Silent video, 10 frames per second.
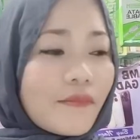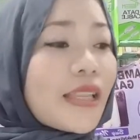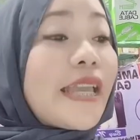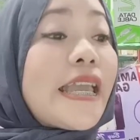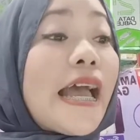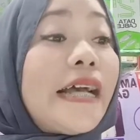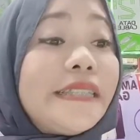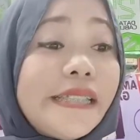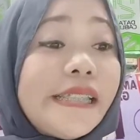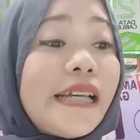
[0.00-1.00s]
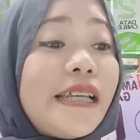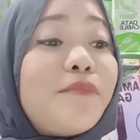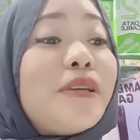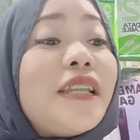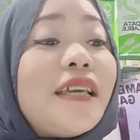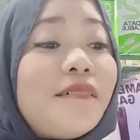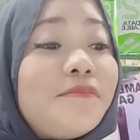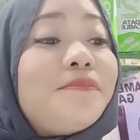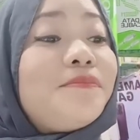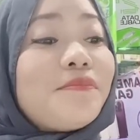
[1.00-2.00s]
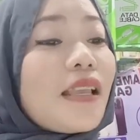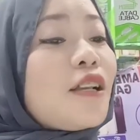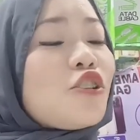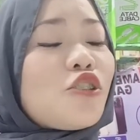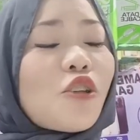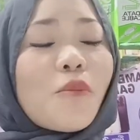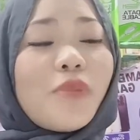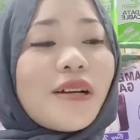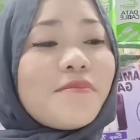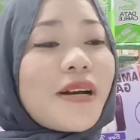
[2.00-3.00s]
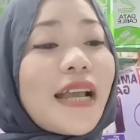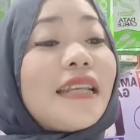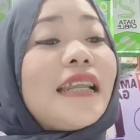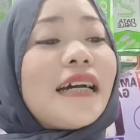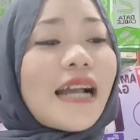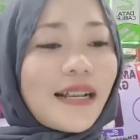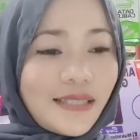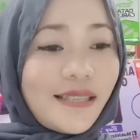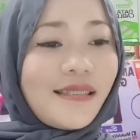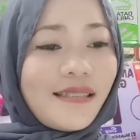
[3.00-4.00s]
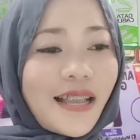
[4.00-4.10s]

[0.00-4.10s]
Yes, I-assist ka namin ng sobrang magandang assist.